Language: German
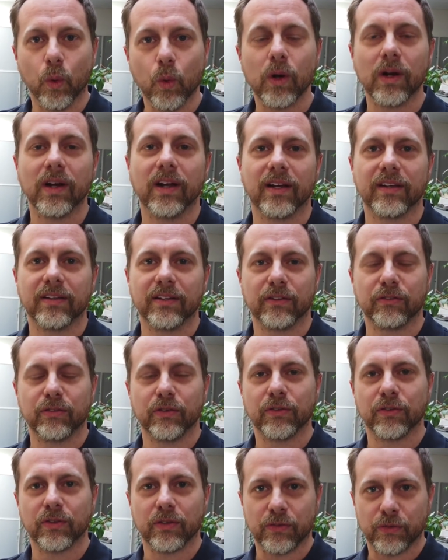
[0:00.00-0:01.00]
hochladen auf
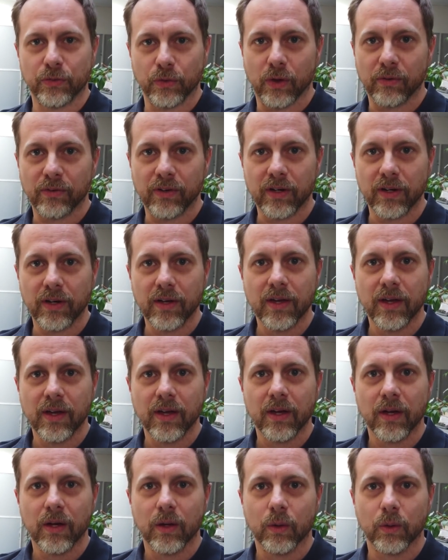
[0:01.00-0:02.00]
unseren Server
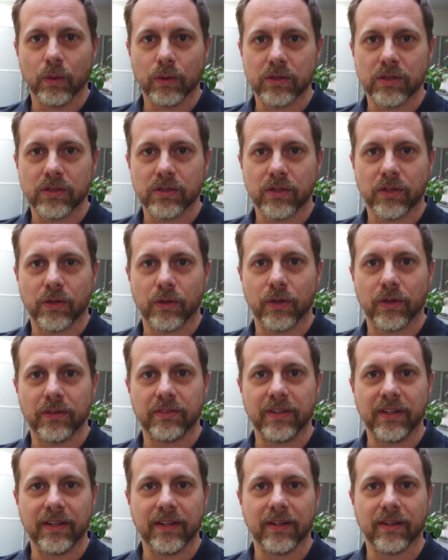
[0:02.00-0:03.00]
und
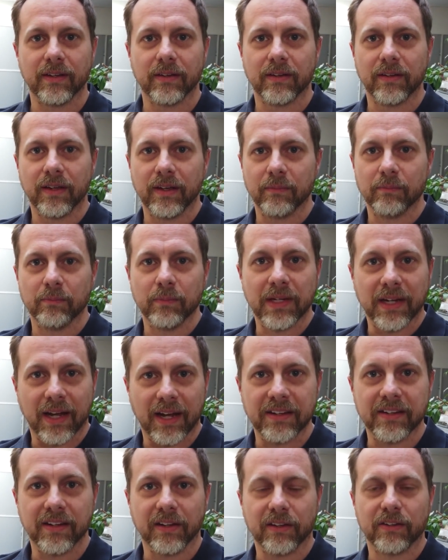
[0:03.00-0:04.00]
könnt die mit
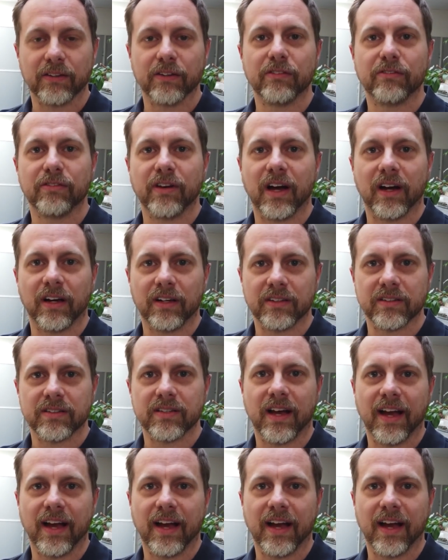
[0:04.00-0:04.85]
anderen Fahrern